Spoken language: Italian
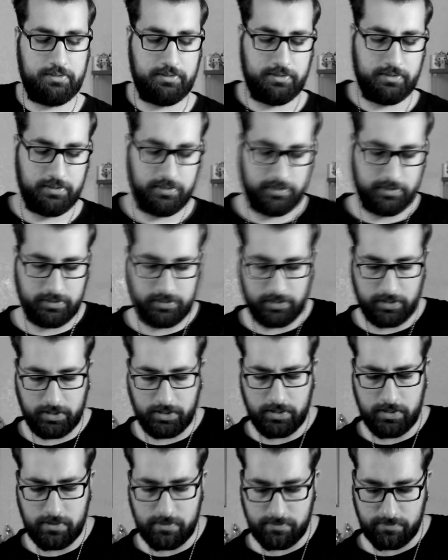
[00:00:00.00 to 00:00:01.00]
Sì,
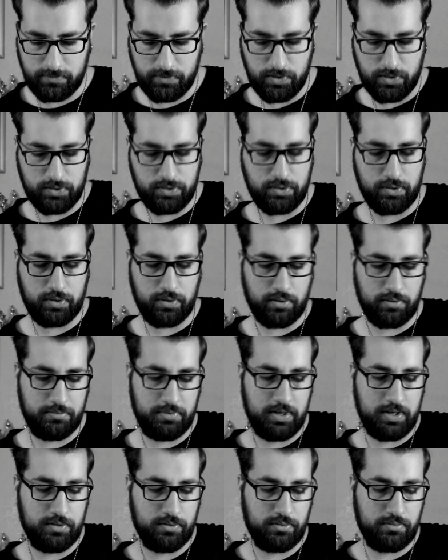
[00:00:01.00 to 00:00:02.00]
io sto
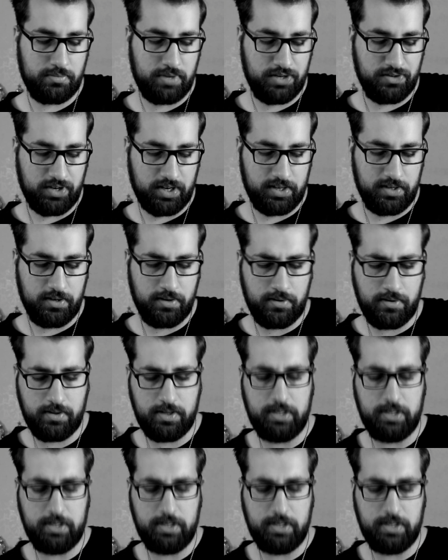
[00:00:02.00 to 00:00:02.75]
combinando un macello.